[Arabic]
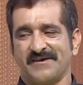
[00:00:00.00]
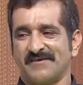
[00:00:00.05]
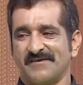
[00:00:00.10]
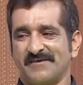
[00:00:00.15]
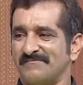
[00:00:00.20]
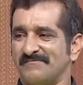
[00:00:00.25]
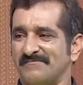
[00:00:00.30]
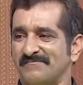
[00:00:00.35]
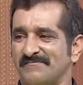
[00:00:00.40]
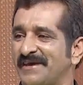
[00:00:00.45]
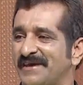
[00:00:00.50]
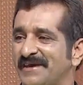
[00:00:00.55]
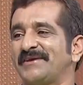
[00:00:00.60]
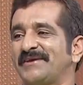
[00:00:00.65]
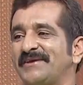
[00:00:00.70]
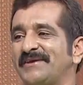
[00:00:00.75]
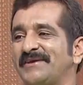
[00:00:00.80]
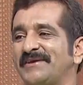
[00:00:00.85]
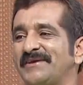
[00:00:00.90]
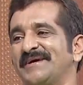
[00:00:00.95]
ما
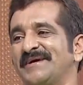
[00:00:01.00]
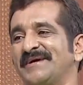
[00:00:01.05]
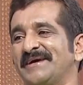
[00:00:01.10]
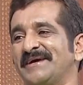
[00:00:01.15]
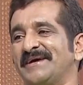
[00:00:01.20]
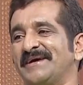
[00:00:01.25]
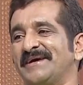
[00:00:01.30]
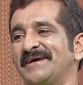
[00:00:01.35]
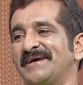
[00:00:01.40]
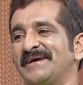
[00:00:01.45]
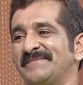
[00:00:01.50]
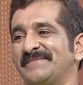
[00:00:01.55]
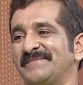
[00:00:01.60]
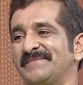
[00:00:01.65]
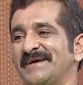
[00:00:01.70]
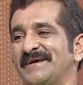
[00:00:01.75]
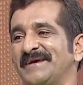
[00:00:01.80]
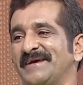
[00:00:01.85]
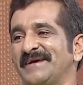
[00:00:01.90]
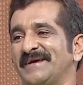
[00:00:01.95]
يريدوا انهم
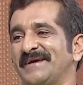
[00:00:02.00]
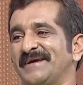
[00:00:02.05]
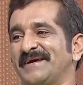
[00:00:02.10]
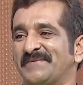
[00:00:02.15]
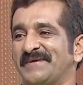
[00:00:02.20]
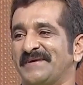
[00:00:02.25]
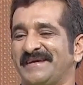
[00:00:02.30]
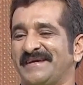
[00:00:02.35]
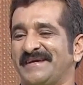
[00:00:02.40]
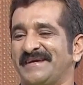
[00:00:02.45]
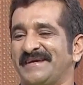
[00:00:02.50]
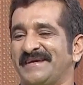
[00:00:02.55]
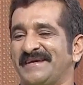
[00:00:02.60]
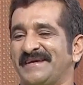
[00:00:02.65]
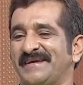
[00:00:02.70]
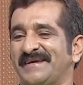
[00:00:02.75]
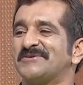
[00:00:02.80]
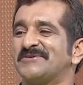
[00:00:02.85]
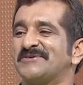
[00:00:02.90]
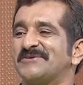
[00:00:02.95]
يكونوا بعيد
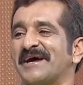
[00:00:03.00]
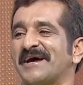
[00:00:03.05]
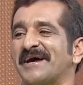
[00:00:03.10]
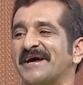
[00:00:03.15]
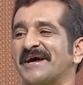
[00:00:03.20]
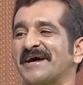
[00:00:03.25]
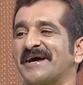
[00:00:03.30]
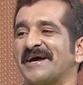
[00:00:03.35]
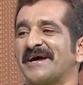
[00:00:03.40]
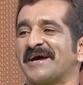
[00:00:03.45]
يريدوا يشاركوا